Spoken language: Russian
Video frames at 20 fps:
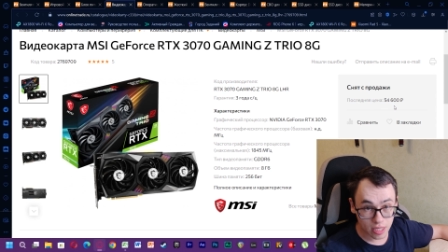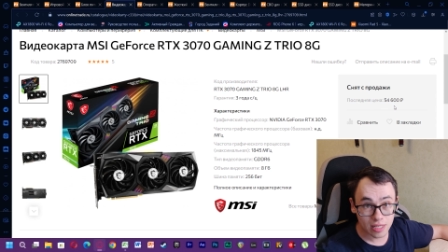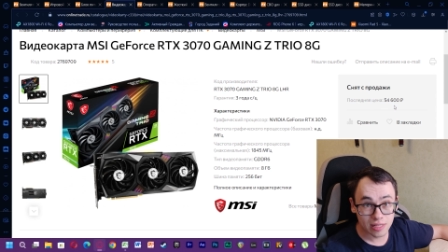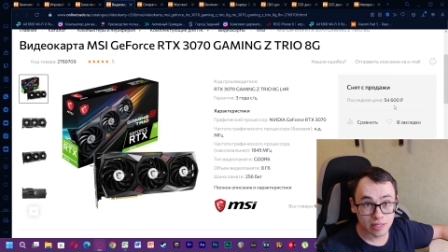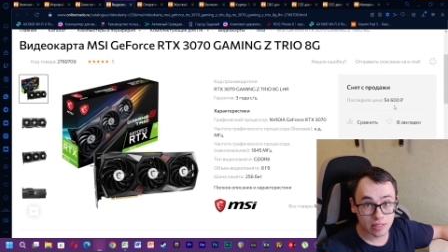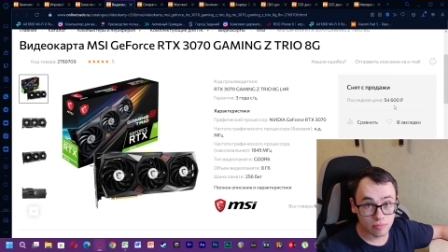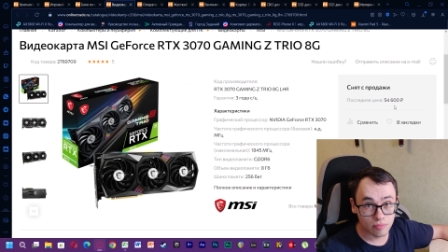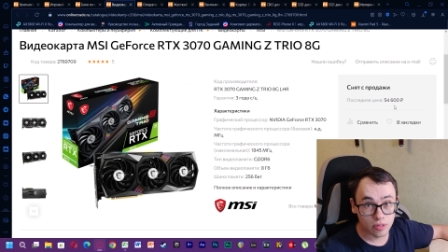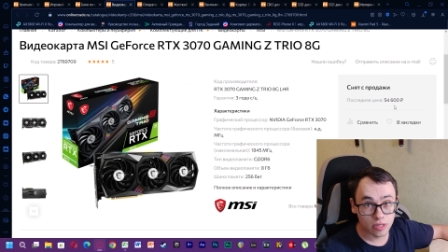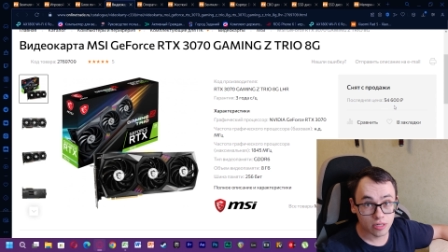
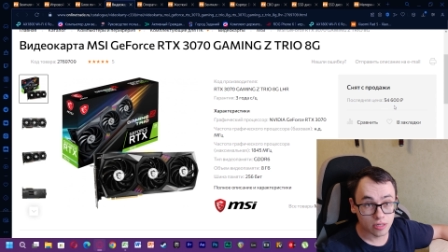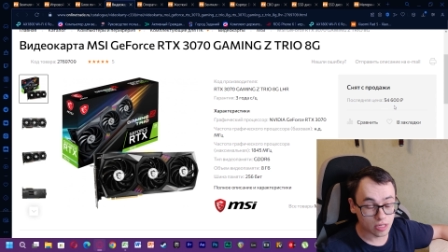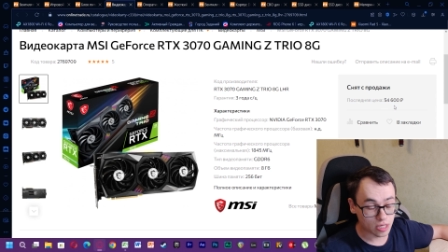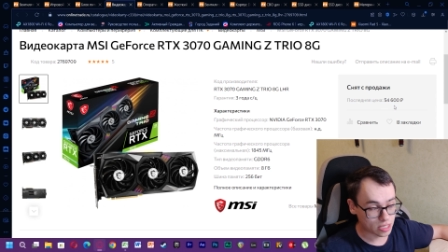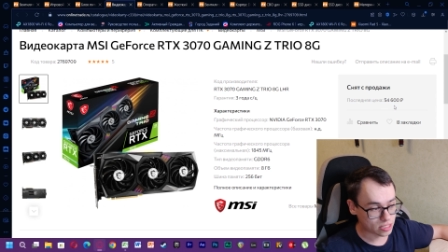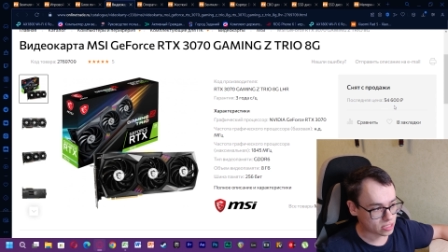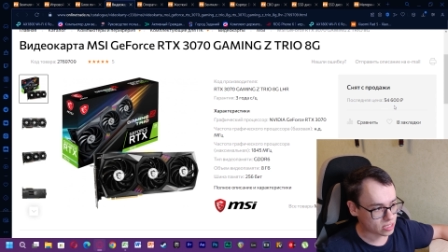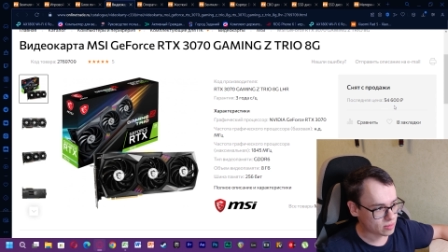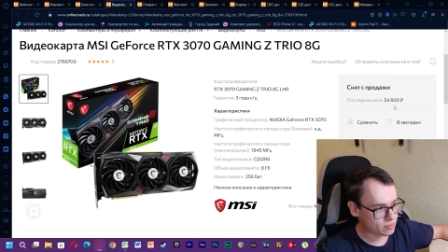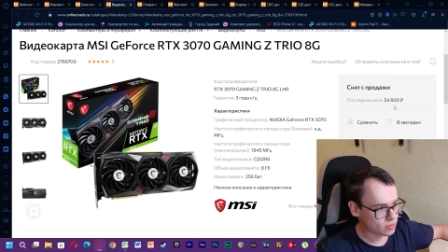если бы
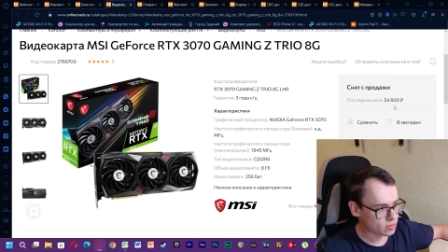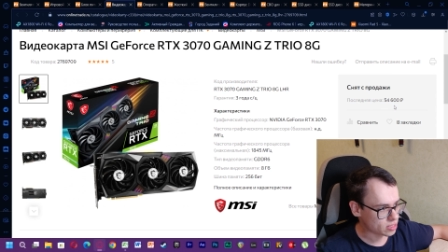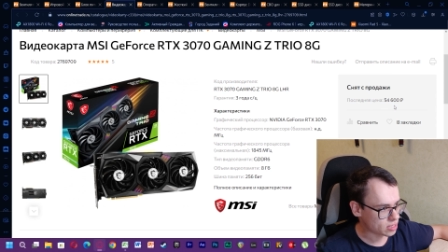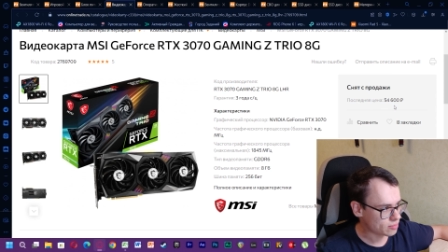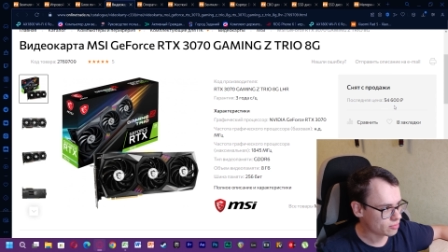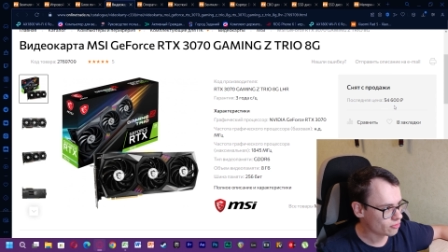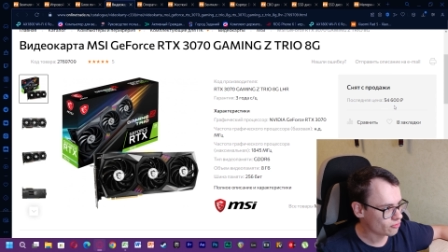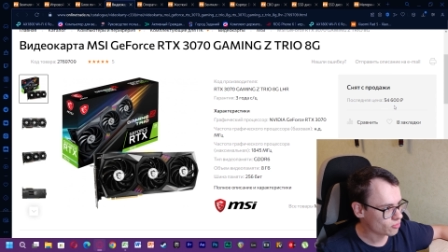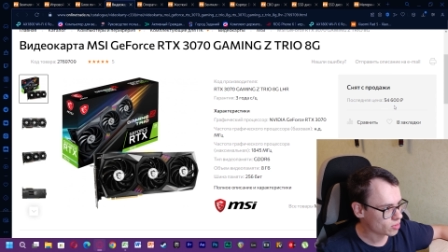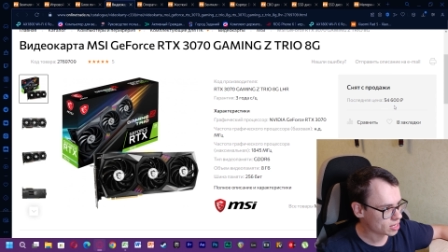она
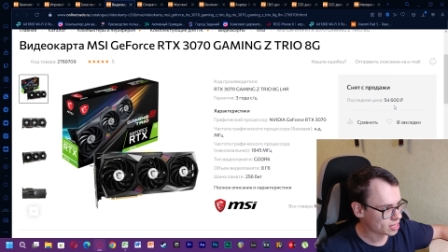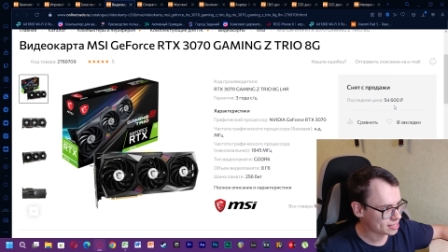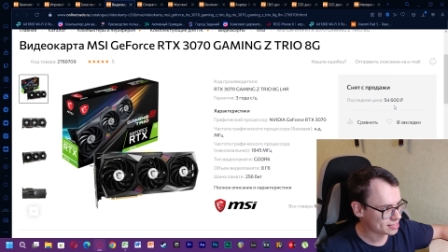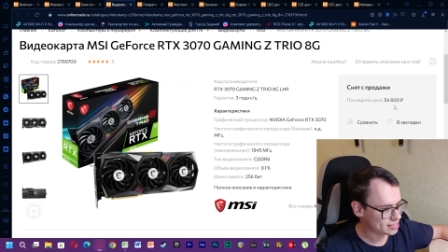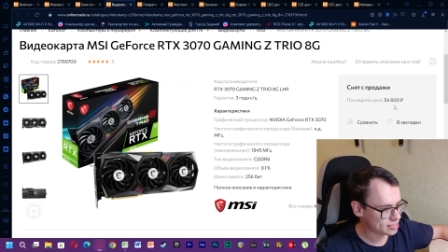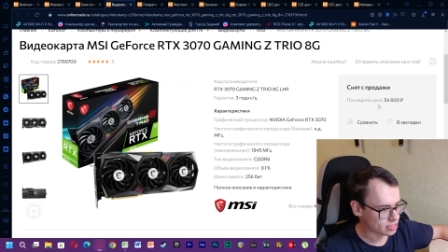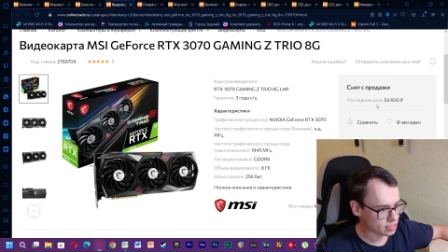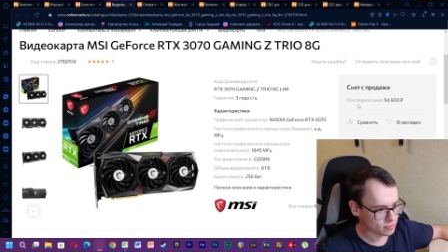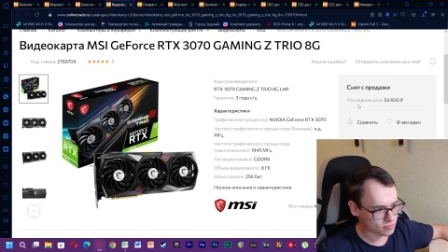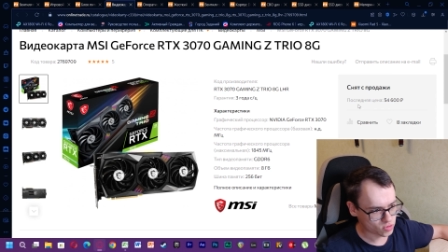была бы в
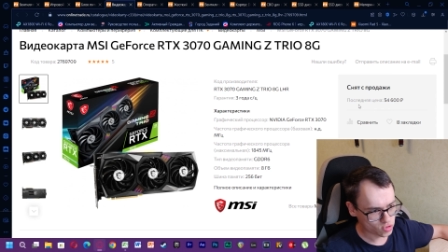магазине.